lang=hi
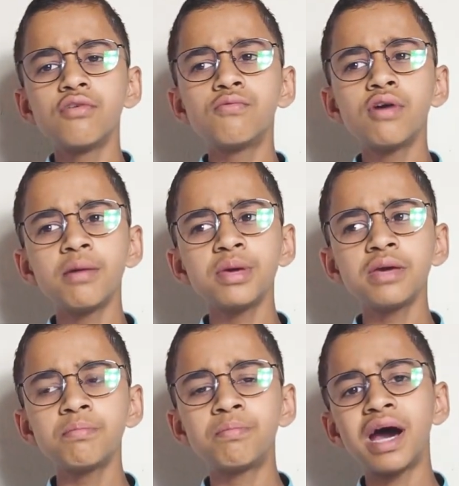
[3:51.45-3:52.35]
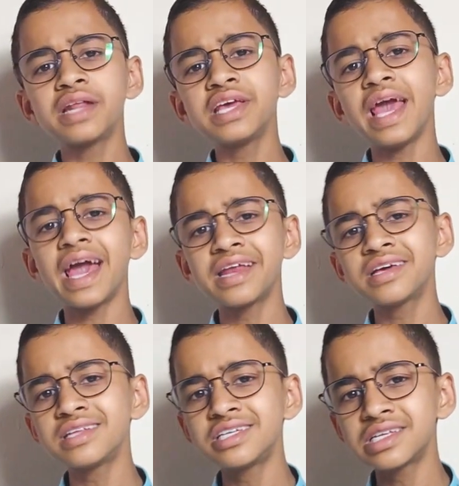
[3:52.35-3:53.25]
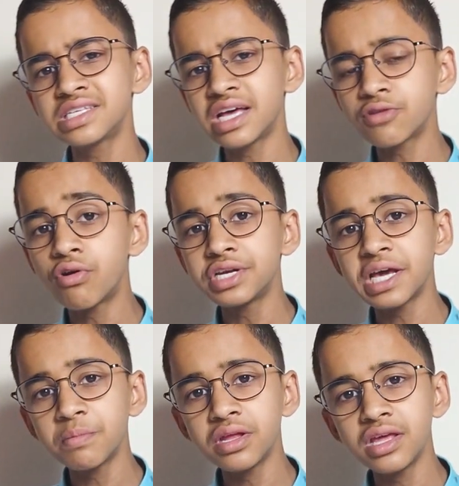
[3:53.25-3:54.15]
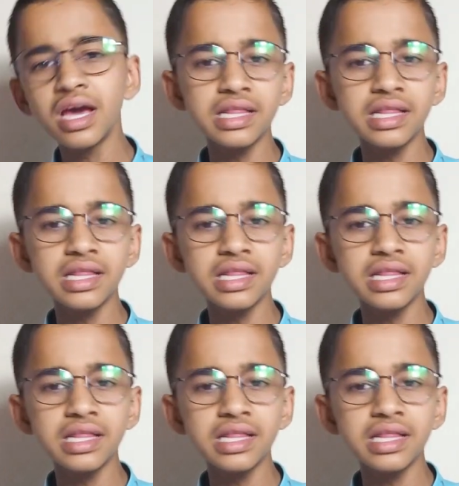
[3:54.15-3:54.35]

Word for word: वो हमें बाहर की एग्रीकल्चर के साथ कॉन्टैक्ट में नहीं